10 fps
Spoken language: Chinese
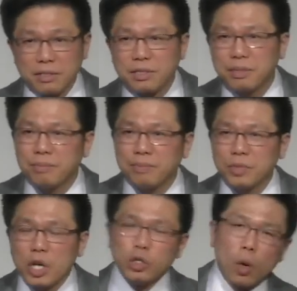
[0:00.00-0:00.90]
他不
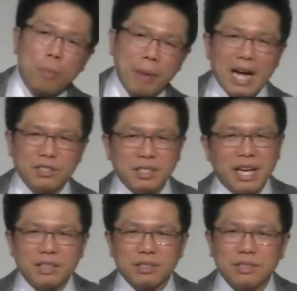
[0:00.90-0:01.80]
是说到
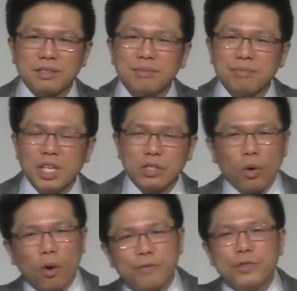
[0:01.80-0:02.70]
现在式，不是
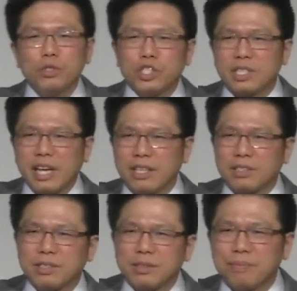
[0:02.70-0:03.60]
说到过
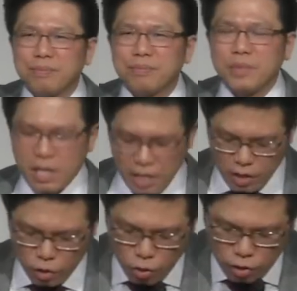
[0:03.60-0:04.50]
去式，也不是
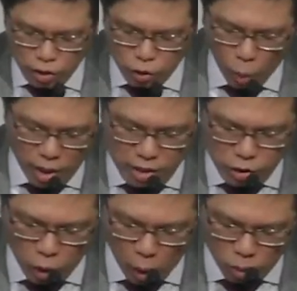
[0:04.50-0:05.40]
说到将来
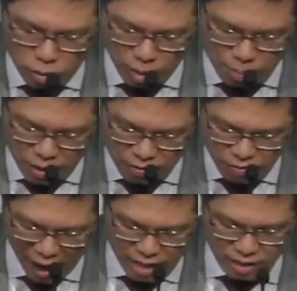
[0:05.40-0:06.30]
式，
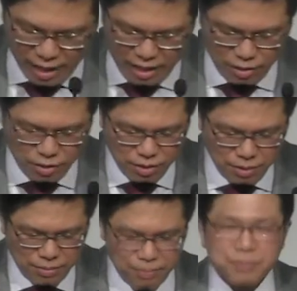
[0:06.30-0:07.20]
他用的是
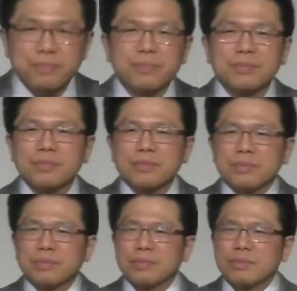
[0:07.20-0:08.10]
完成
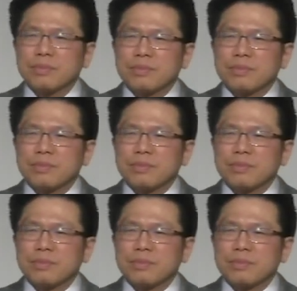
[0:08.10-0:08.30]
式。